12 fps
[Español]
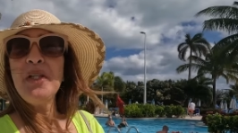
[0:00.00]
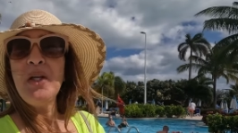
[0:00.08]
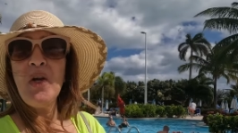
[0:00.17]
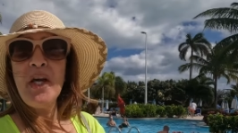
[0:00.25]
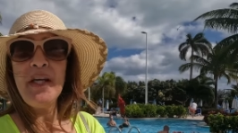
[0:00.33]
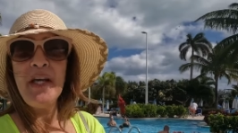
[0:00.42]
si
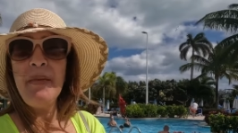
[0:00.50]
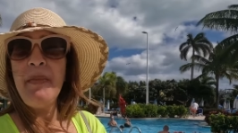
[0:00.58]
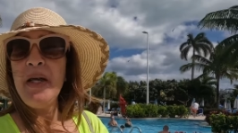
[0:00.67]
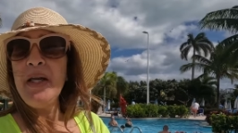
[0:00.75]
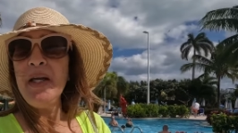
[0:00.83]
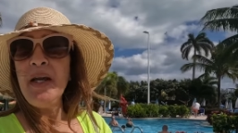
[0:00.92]
lo que quieres
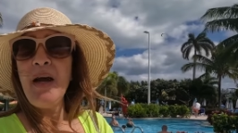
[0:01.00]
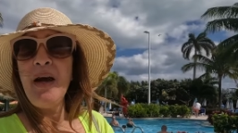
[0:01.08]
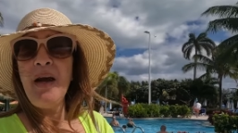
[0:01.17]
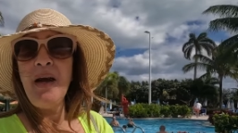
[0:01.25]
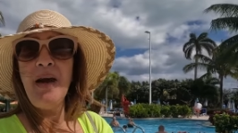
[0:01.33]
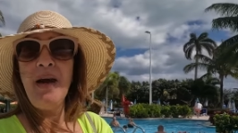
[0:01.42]
venir
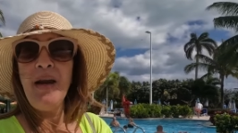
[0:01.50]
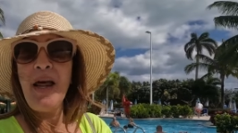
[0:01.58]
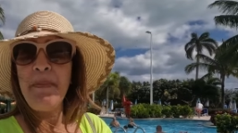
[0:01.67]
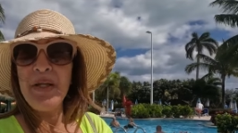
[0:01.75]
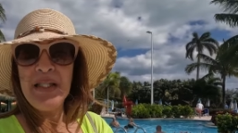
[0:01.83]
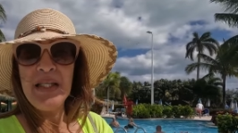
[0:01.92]
a
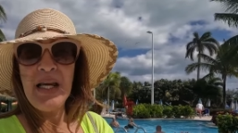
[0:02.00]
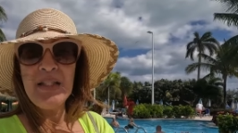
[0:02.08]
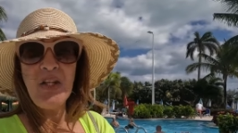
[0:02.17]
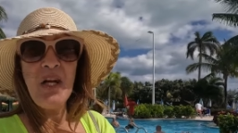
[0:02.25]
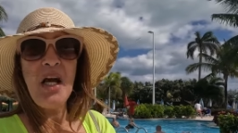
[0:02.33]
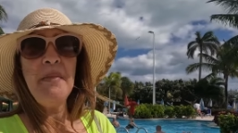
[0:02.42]
la piscina
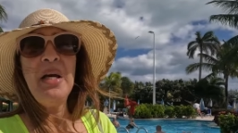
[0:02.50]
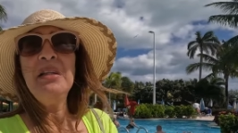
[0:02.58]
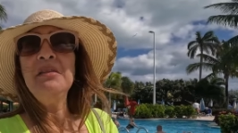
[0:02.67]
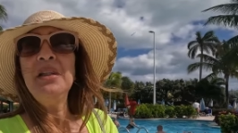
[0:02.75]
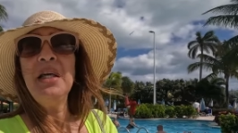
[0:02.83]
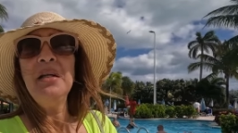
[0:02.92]

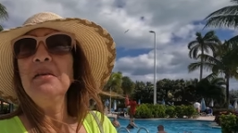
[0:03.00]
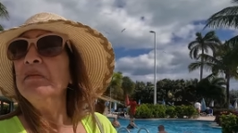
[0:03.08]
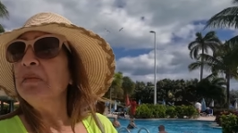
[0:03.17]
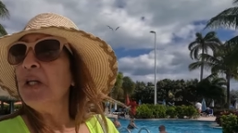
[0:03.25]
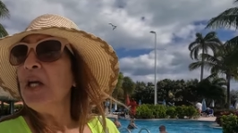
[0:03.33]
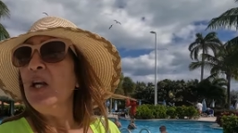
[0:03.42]
solamente
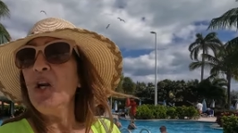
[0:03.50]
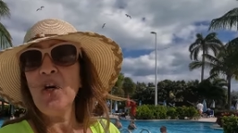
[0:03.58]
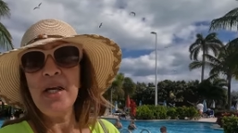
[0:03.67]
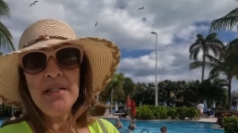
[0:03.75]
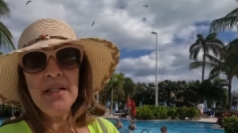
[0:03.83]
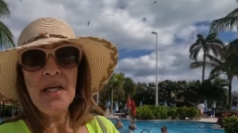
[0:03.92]
lo
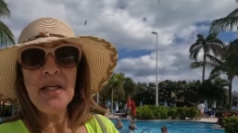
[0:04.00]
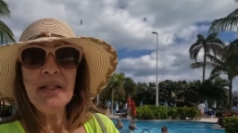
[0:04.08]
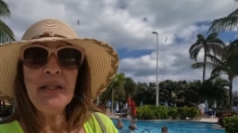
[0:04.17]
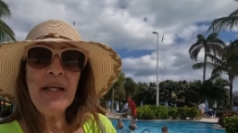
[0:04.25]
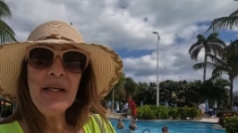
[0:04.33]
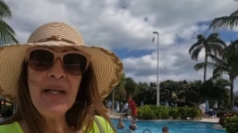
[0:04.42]
que sí es que
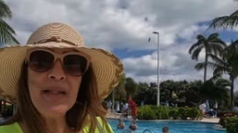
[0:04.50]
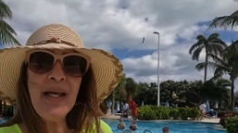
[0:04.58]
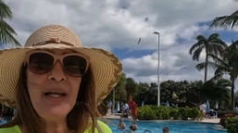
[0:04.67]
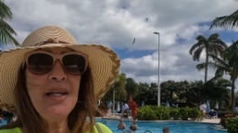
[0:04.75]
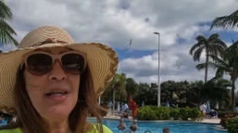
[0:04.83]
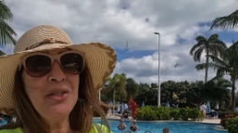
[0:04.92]
tienes que
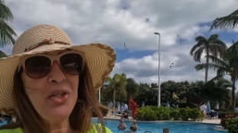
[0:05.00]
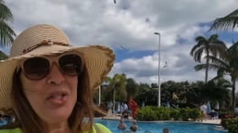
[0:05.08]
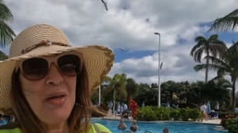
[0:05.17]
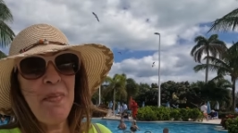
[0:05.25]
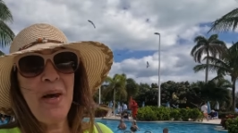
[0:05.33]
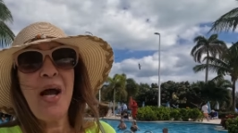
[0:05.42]
salir
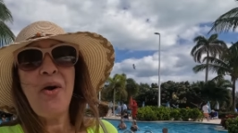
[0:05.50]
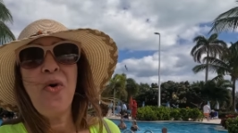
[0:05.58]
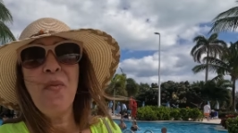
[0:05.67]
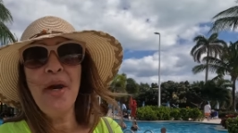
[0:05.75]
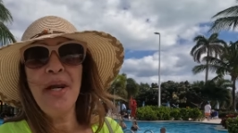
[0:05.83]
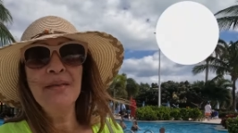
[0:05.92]
entonces para
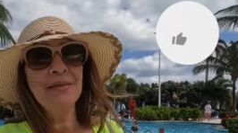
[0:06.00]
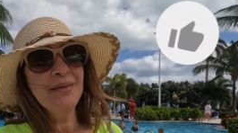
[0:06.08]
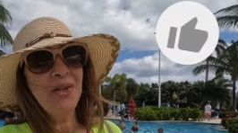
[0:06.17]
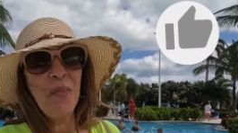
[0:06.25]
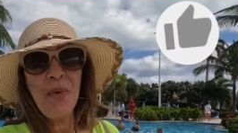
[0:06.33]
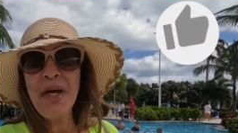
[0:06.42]
comer.
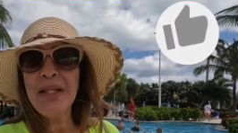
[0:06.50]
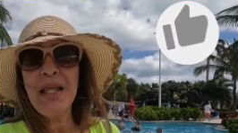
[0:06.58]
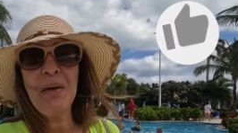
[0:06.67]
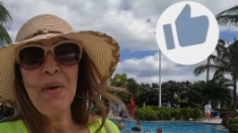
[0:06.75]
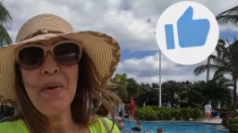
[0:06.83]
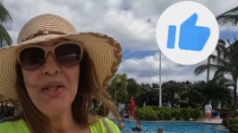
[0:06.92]
No puedes
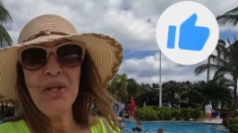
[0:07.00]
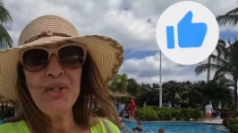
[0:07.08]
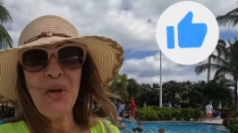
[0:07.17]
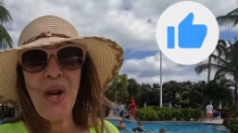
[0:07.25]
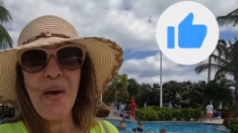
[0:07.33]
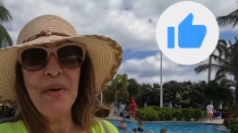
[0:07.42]
estar bebiendo
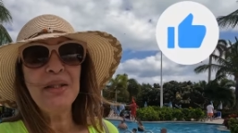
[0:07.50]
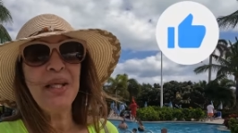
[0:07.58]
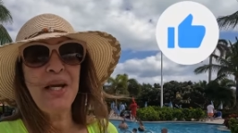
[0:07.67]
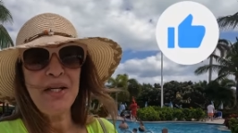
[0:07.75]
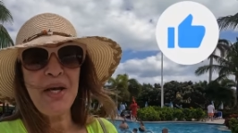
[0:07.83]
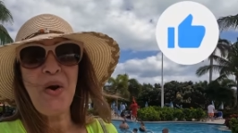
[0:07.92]

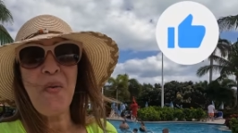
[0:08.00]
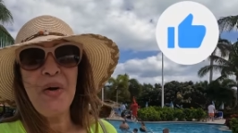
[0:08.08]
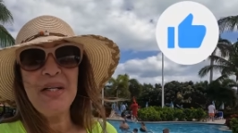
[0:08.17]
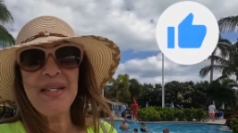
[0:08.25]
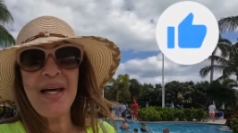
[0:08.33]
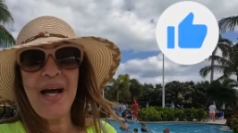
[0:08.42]
solamente, hay que
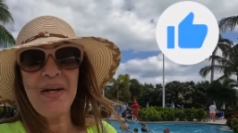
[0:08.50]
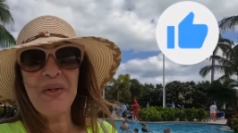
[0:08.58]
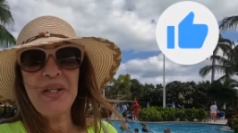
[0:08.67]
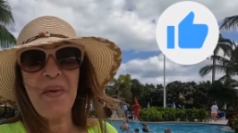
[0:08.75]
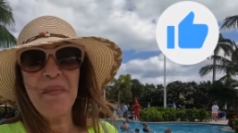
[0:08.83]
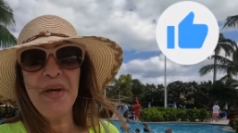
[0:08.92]
comerse
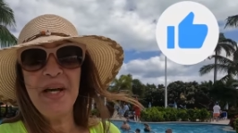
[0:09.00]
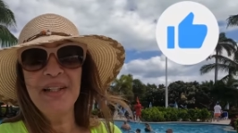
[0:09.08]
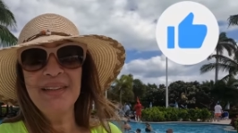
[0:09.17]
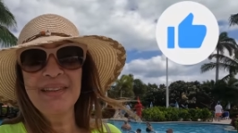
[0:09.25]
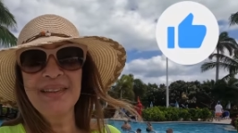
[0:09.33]
algo también.